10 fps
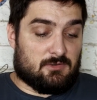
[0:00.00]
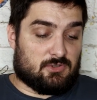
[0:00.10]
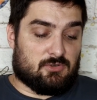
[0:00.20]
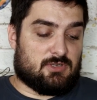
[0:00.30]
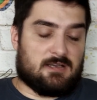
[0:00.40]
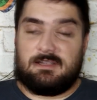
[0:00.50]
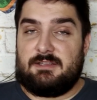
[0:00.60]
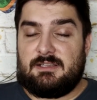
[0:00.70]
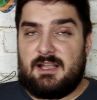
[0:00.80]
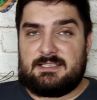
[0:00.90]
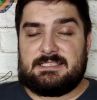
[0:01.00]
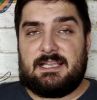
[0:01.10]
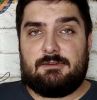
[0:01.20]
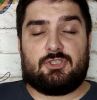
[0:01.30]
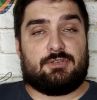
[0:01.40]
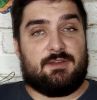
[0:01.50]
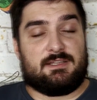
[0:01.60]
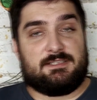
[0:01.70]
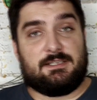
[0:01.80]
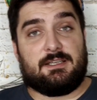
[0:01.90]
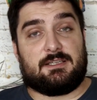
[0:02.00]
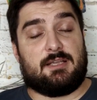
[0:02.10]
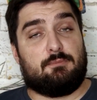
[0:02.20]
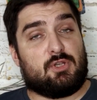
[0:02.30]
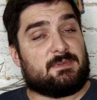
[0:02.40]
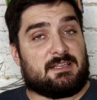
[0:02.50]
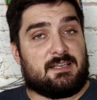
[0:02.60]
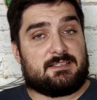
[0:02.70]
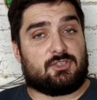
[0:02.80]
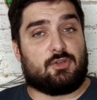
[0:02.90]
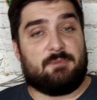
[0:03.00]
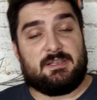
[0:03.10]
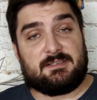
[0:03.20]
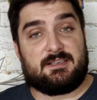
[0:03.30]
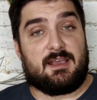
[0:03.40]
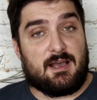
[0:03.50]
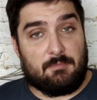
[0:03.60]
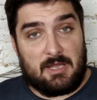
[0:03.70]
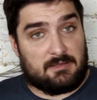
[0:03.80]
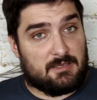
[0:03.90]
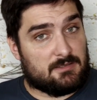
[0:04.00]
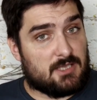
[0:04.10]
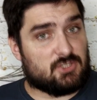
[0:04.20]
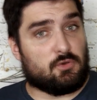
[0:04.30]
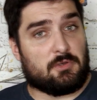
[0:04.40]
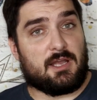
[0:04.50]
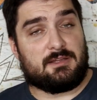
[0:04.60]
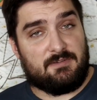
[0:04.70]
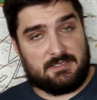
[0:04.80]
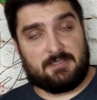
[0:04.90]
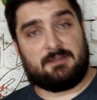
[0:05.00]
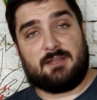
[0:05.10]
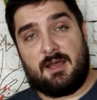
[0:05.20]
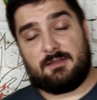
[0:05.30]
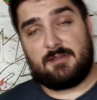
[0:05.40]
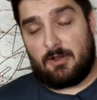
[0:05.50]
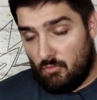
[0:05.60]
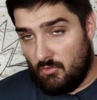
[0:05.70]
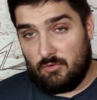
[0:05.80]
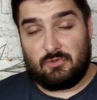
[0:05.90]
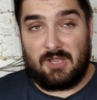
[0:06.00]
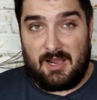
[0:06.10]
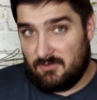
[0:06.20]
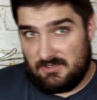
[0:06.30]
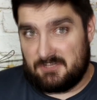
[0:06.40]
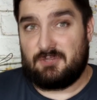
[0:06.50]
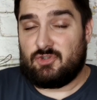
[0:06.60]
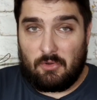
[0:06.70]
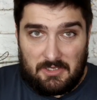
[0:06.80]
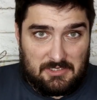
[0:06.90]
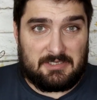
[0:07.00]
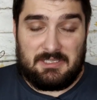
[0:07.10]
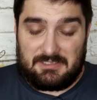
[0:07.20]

Ну что ж, как-то недооценивать шведа «Зенит». Будем надеяться, что питерская команда достойно ответит на такую наглость, что их